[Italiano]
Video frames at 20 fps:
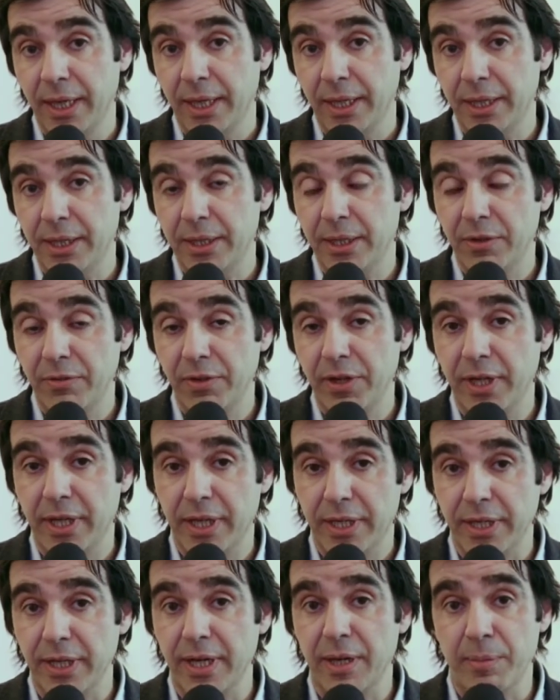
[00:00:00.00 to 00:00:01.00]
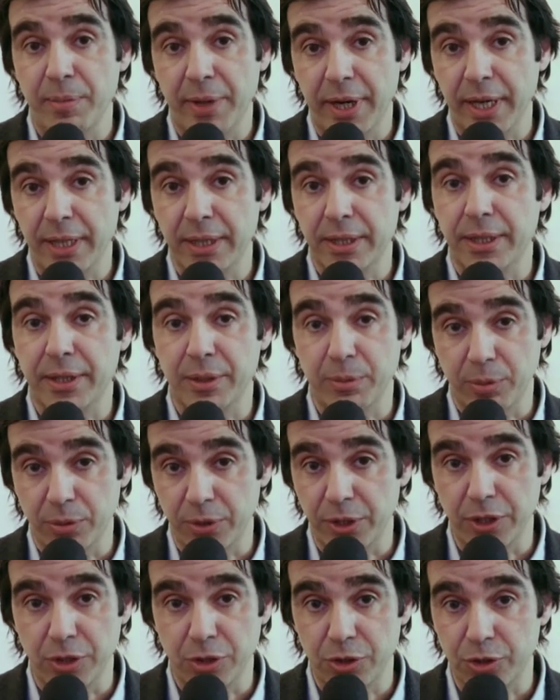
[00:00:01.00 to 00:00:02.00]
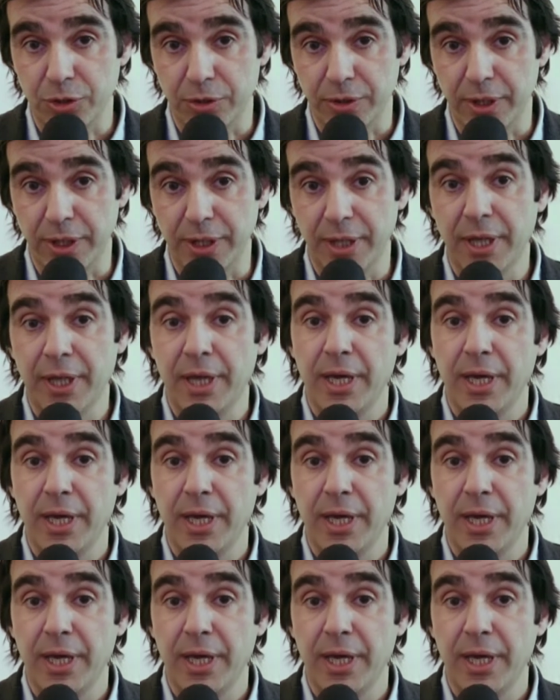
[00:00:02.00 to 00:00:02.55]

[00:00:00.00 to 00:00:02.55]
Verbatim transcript: intervenire nella brand reputation.